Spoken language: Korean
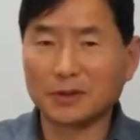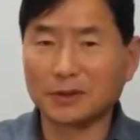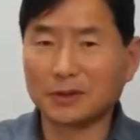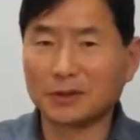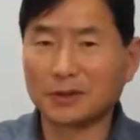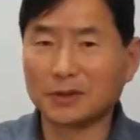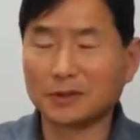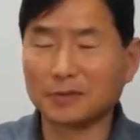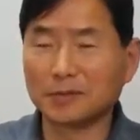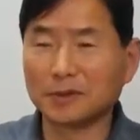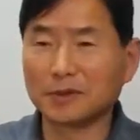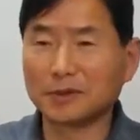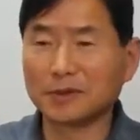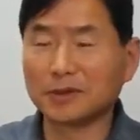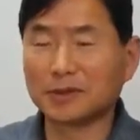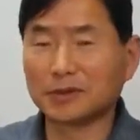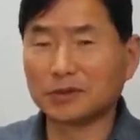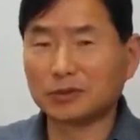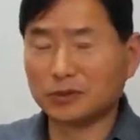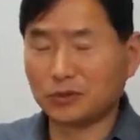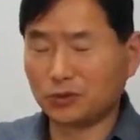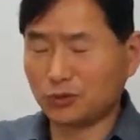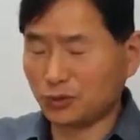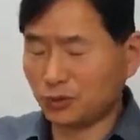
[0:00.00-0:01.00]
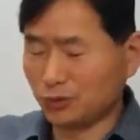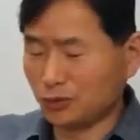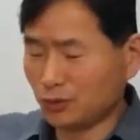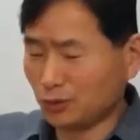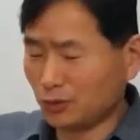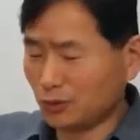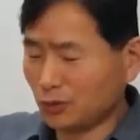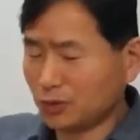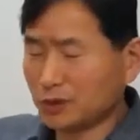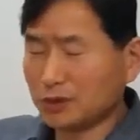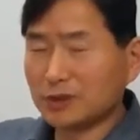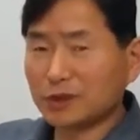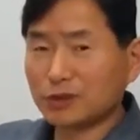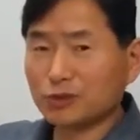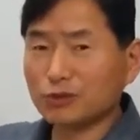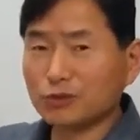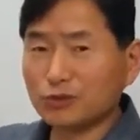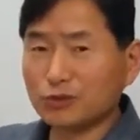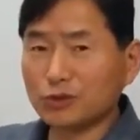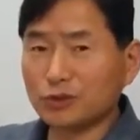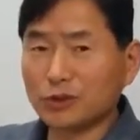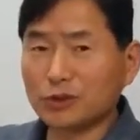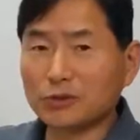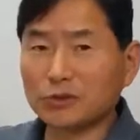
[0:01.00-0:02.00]
그러면 이제 쭉 이제
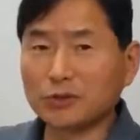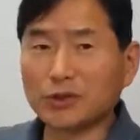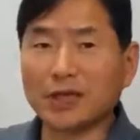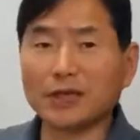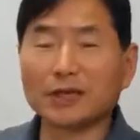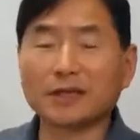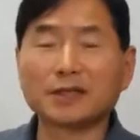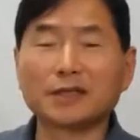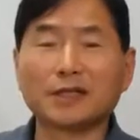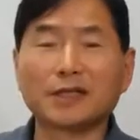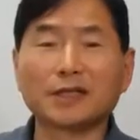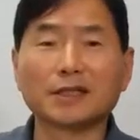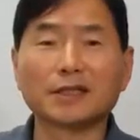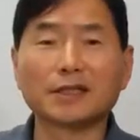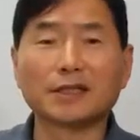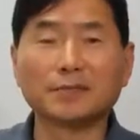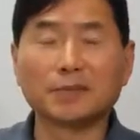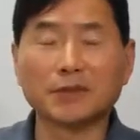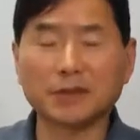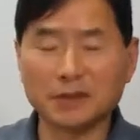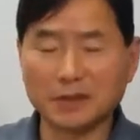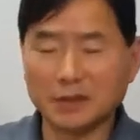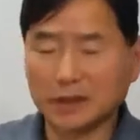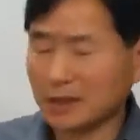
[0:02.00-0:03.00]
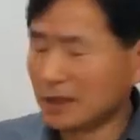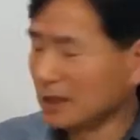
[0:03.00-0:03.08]
순서대로 나열을 하게 되면